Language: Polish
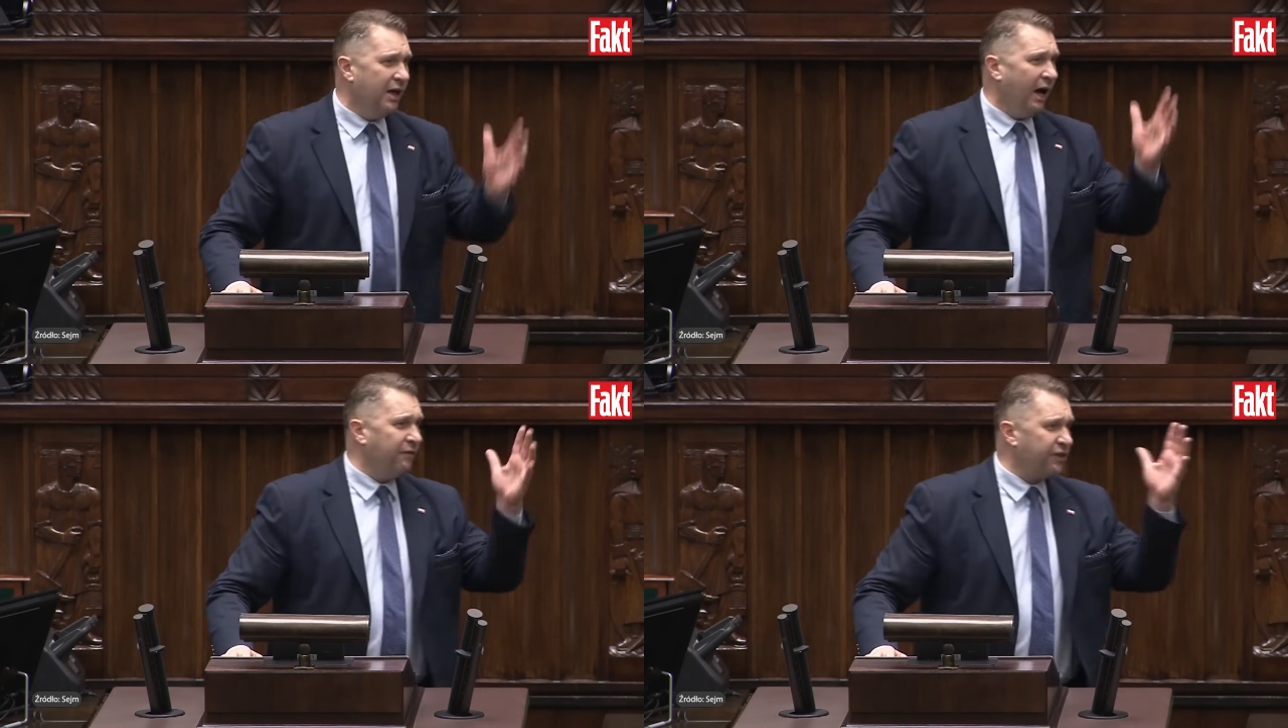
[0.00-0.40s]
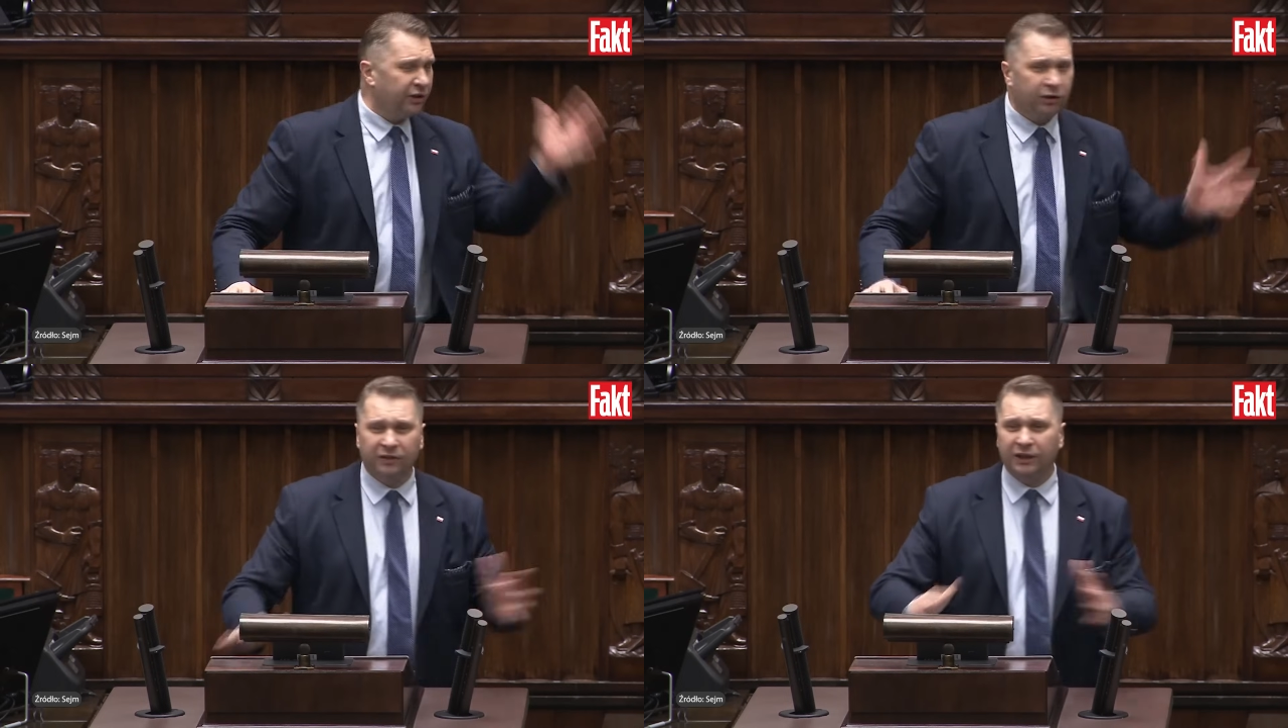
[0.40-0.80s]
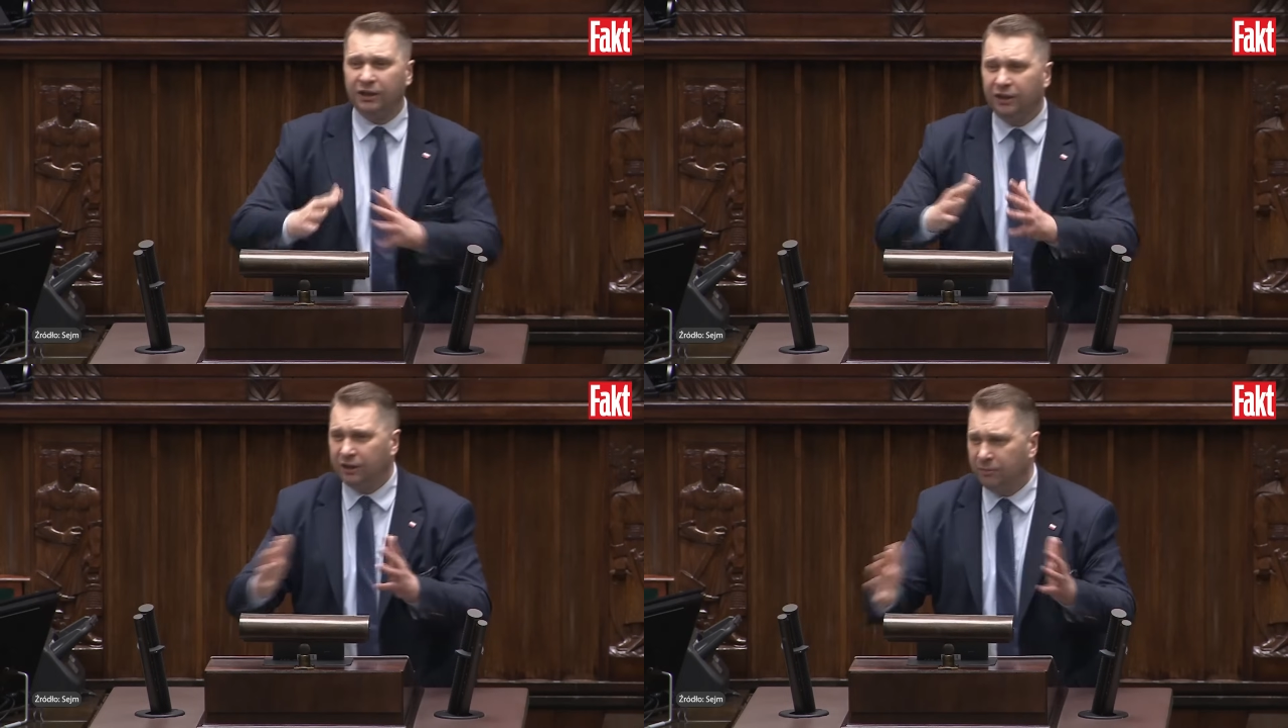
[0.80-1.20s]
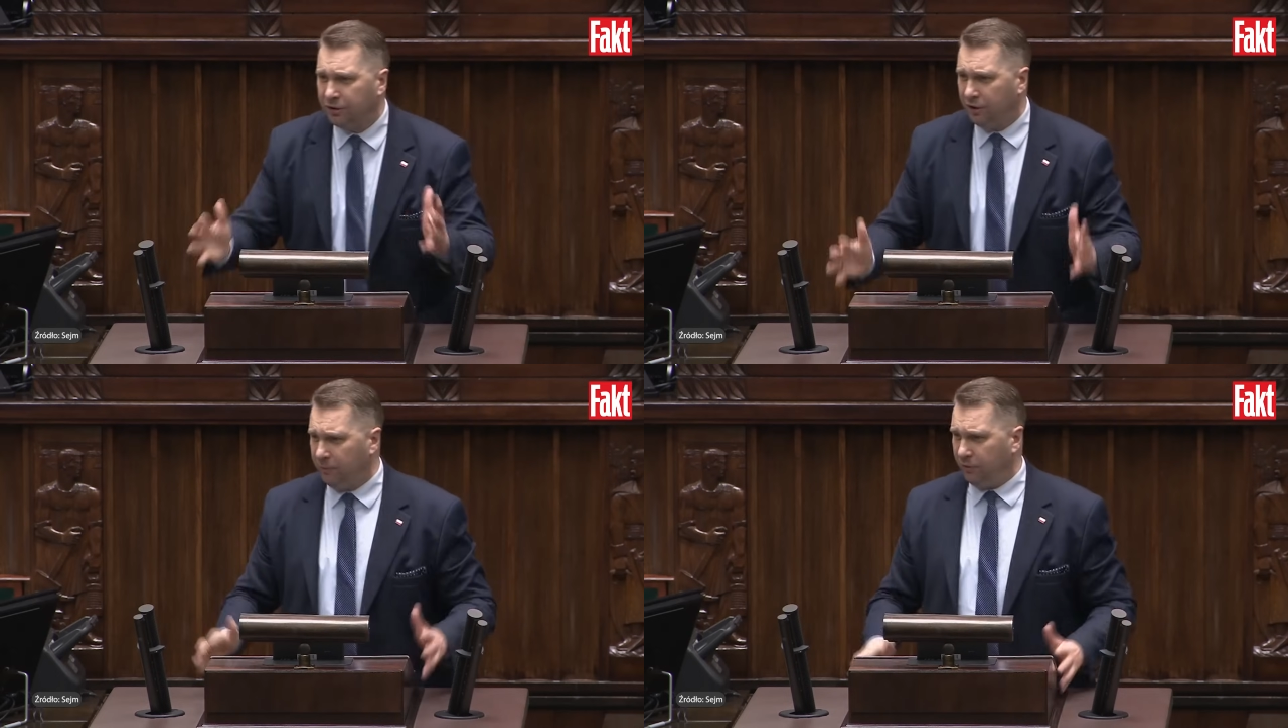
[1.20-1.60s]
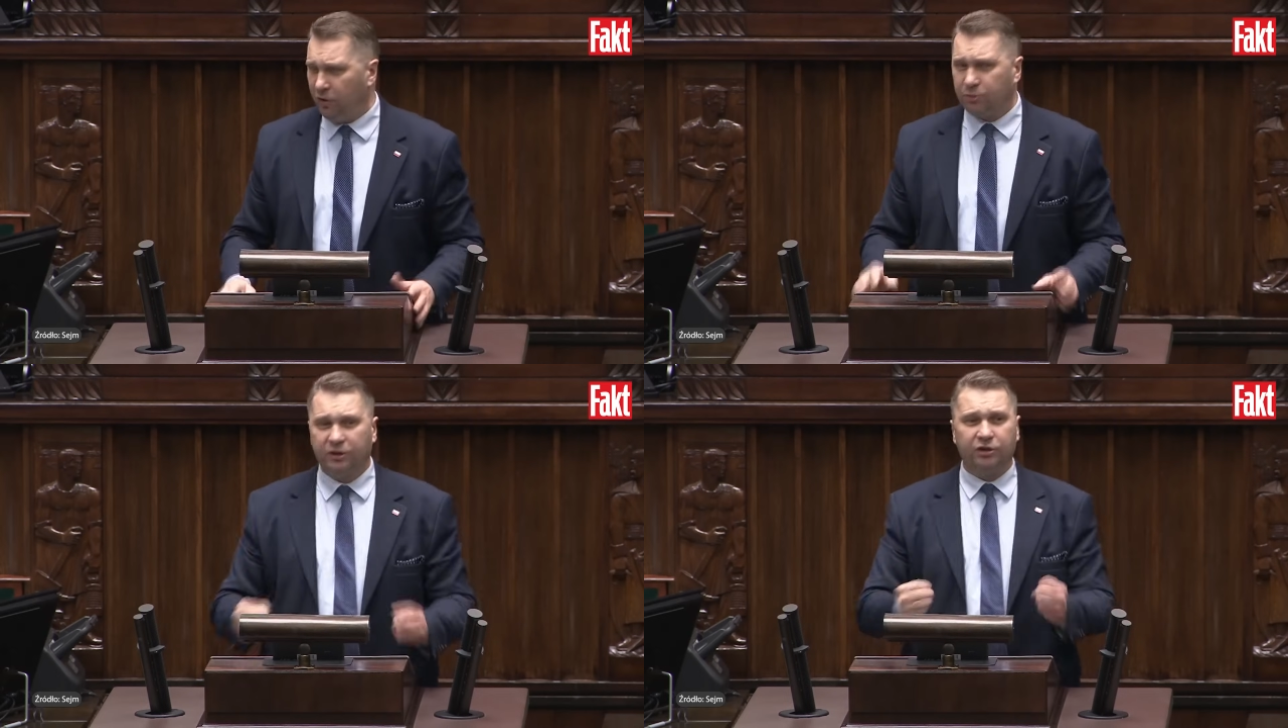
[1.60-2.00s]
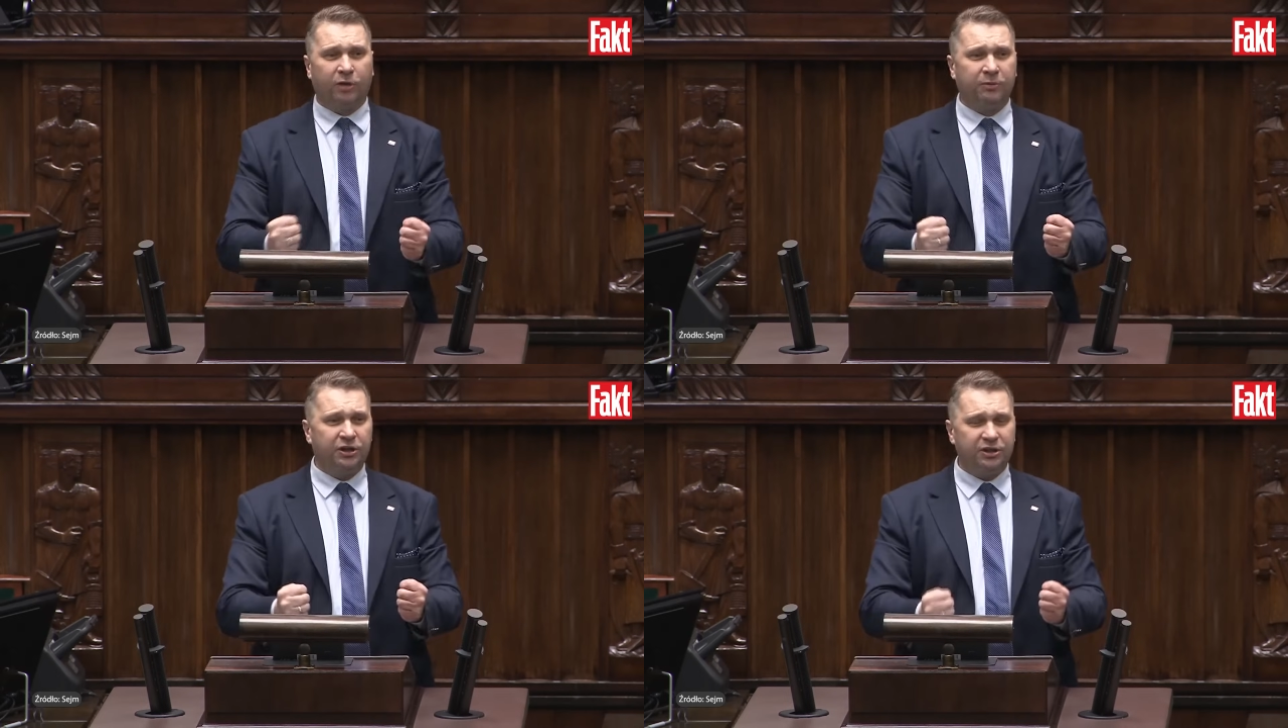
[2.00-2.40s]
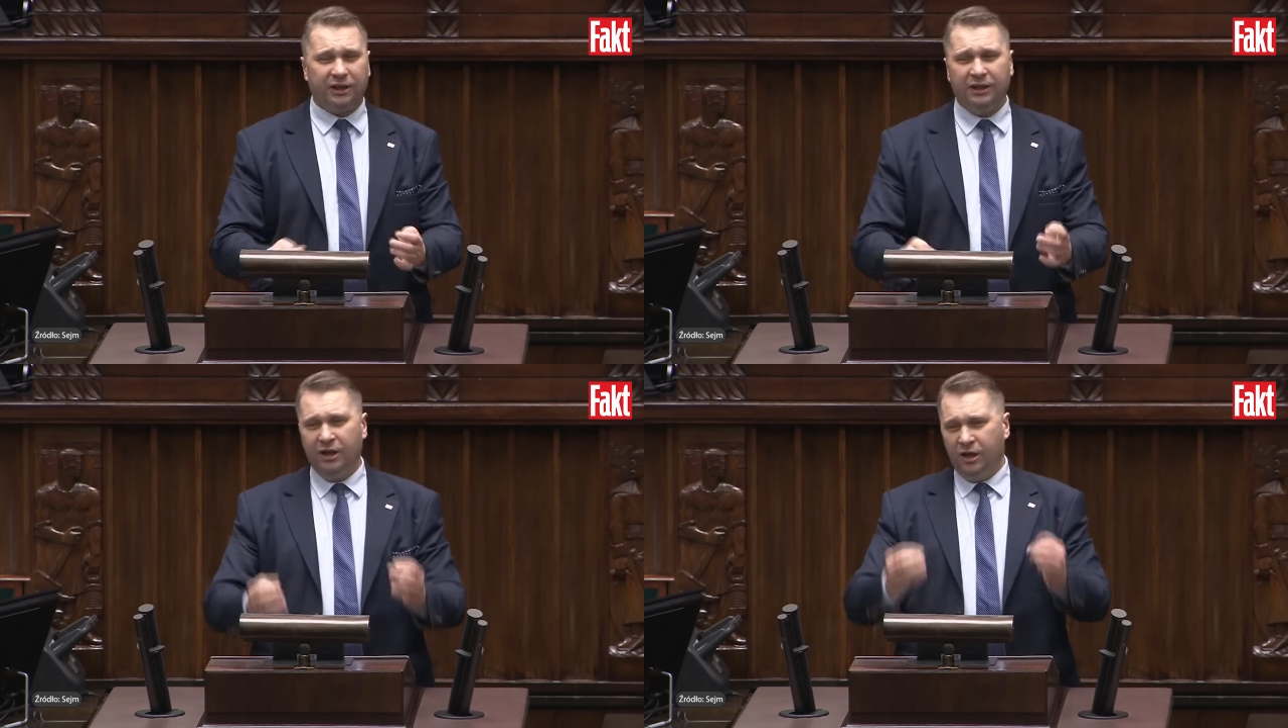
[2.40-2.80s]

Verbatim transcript: a wasze notowania nigdy by się nie podniosły. Co robiliście?